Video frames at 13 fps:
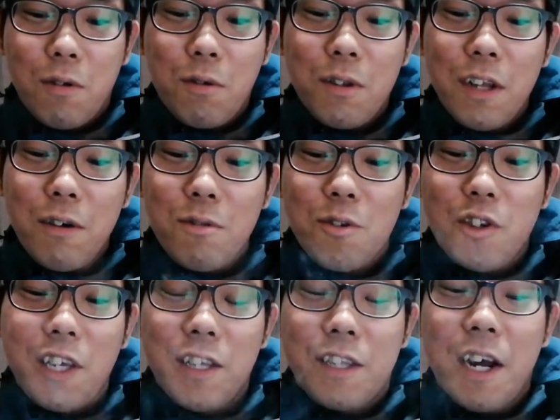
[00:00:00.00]
こんなこと
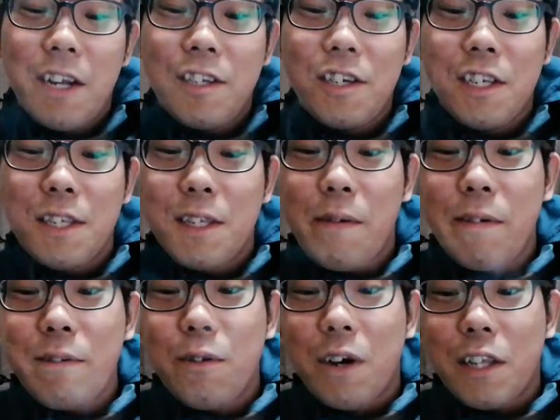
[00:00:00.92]
して味が伝
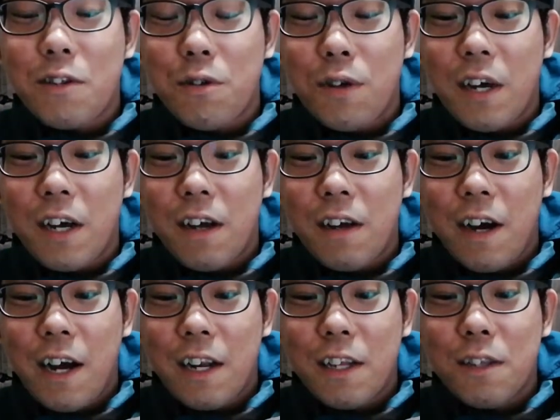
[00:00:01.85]
わるのかっていうか
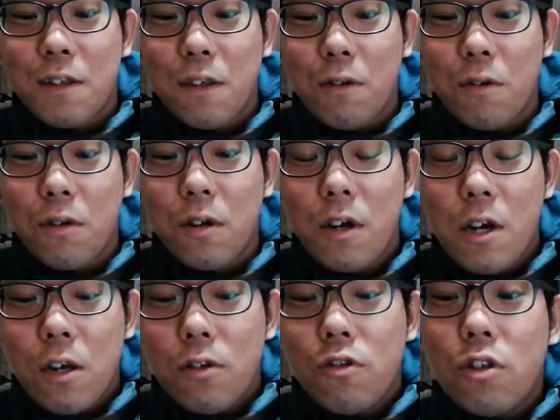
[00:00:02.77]
あれなんですけど
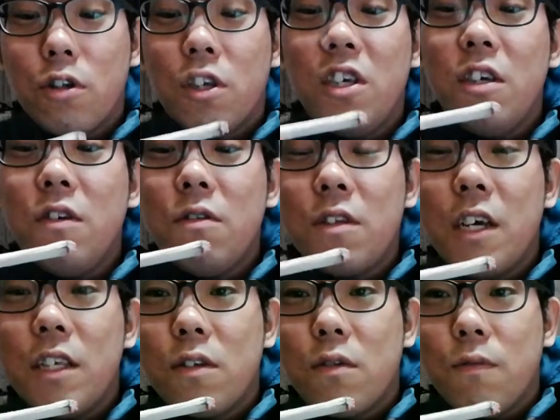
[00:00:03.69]
ちょっと
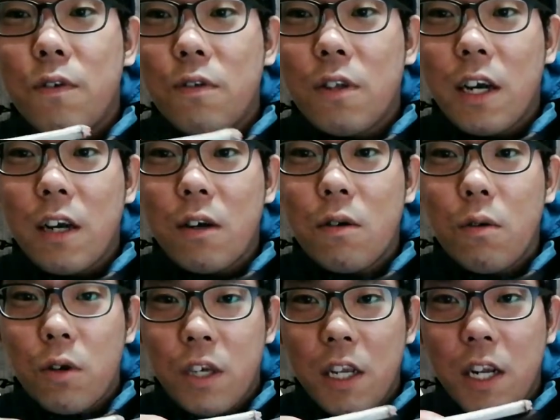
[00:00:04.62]
キングサイズの
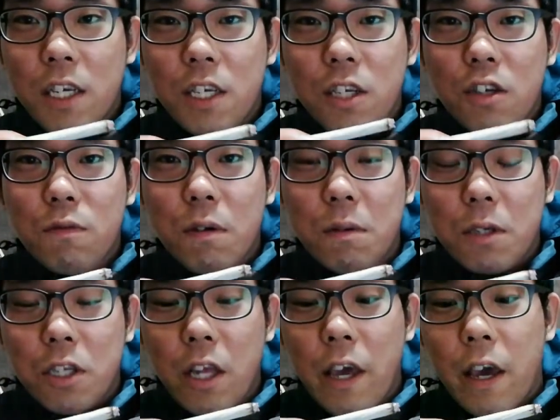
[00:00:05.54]
フィルターを切らしてしまいま
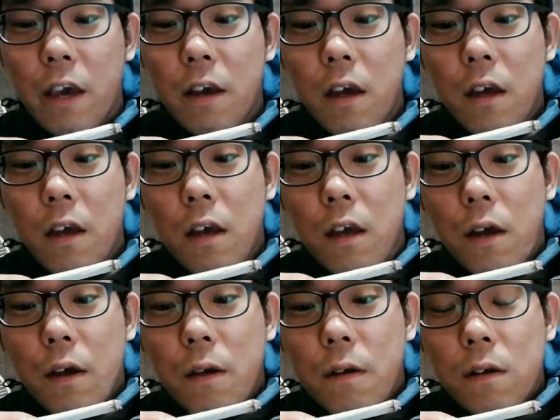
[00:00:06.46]
して
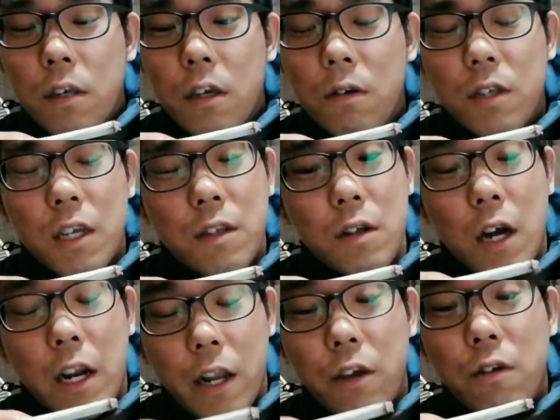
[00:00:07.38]
キングサイズという
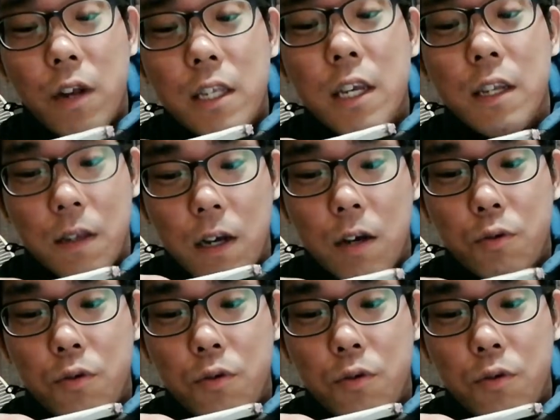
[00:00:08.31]
かレギュラーサイズか普